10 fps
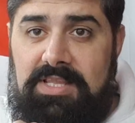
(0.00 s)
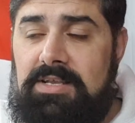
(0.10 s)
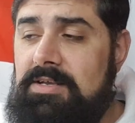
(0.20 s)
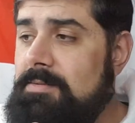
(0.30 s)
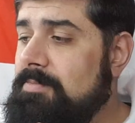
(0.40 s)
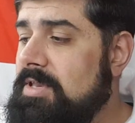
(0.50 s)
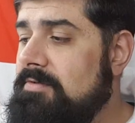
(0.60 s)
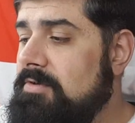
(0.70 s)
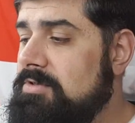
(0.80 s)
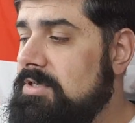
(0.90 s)
Э, а,
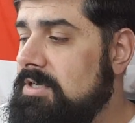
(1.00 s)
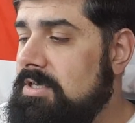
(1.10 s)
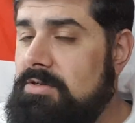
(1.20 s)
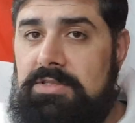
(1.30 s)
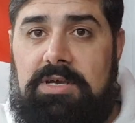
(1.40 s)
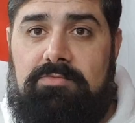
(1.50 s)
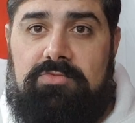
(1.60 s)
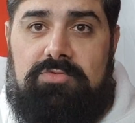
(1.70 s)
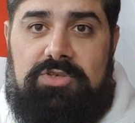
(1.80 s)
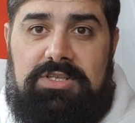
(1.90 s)
перевез их и там
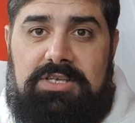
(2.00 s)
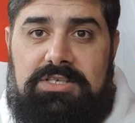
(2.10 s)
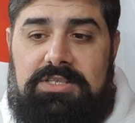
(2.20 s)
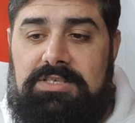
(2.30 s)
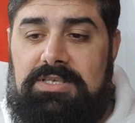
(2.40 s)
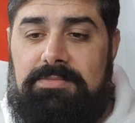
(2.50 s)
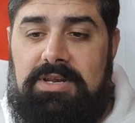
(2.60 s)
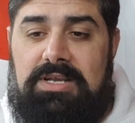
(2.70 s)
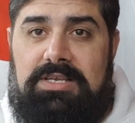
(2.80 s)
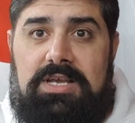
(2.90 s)
уже начал их
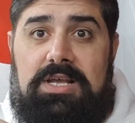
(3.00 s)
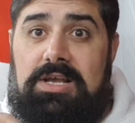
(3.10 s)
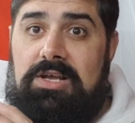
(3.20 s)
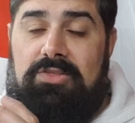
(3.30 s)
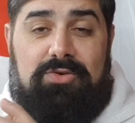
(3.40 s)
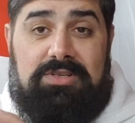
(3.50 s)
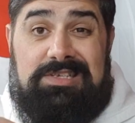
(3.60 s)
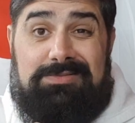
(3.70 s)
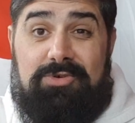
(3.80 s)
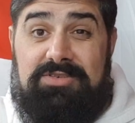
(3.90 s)
собирать но
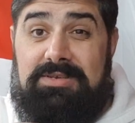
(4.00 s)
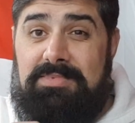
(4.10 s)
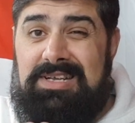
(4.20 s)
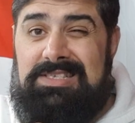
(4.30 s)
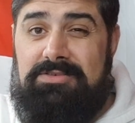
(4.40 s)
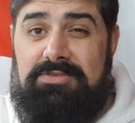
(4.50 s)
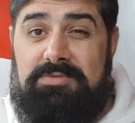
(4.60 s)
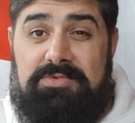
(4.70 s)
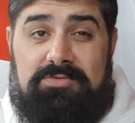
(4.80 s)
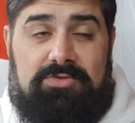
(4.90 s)
не смог собрать
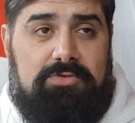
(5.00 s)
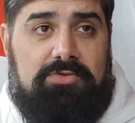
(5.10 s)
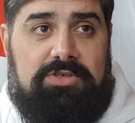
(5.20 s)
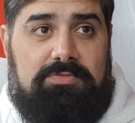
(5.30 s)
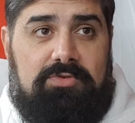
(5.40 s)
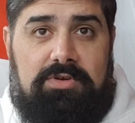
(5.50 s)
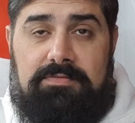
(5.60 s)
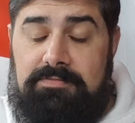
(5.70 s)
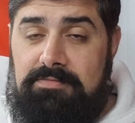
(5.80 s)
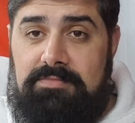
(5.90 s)
сегодня, потому что очень много
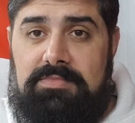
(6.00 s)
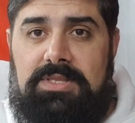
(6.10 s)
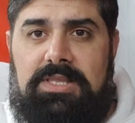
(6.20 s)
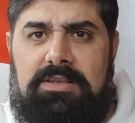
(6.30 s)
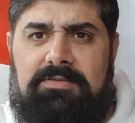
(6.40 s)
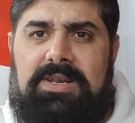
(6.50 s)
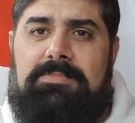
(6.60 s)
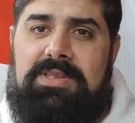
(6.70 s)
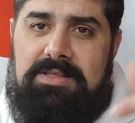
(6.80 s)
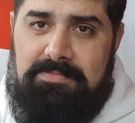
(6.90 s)

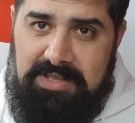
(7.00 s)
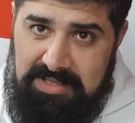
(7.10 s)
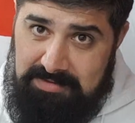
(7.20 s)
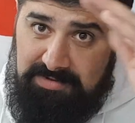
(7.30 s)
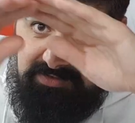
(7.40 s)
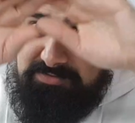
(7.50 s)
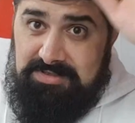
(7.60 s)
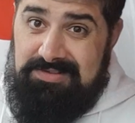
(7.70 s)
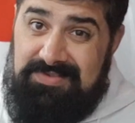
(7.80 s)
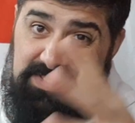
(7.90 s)
времени понадобилось. Вот
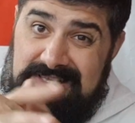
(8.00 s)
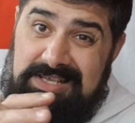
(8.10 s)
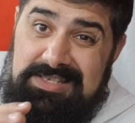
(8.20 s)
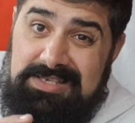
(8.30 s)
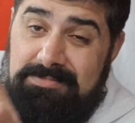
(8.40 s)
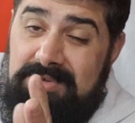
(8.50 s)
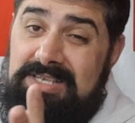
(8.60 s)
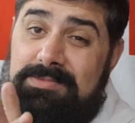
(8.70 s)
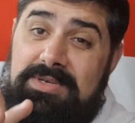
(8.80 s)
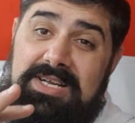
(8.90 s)
эти стенцы
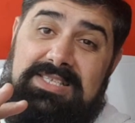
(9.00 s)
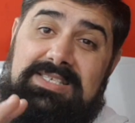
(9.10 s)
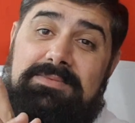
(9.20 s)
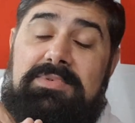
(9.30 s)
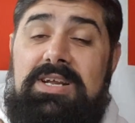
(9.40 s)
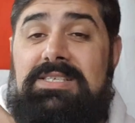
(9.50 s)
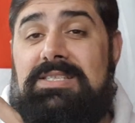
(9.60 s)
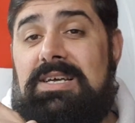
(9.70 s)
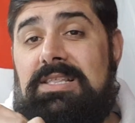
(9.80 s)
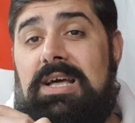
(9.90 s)
разбирать, собирать
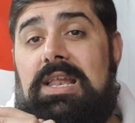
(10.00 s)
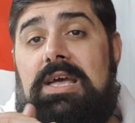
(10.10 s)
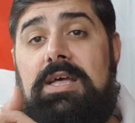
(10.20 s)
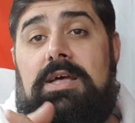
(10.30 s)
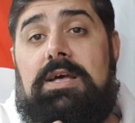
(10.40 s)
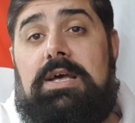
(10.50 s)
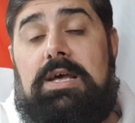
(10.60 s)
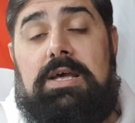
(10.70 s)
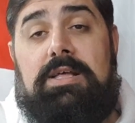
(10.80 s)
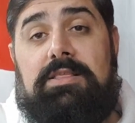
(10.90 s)
и так далее.
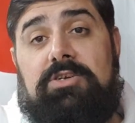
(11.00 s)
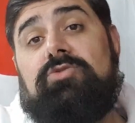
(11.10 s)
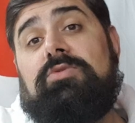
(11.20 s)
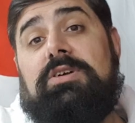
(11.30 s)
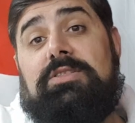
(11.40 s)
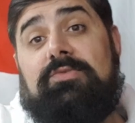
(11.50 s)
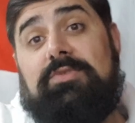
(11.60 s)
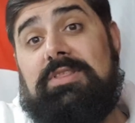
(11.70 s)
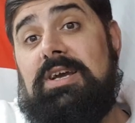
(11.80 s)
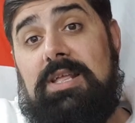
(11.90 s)
Так что как-то вот
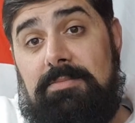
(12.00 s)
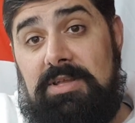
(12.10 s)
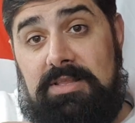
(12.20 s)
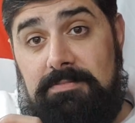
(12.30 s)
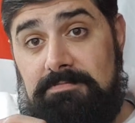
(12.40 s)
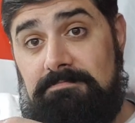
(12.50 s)
так, ребята.